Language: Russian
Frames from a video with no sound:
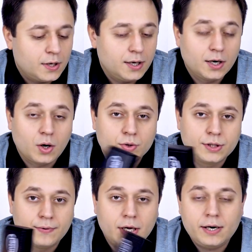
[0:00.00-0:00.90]
И на
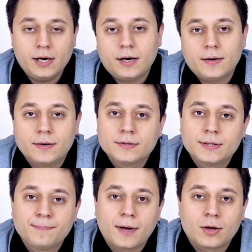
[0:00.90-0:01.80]
удивление
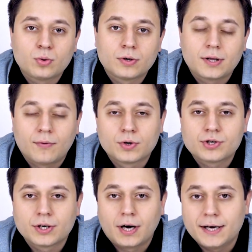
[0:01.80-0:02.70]
температуры того же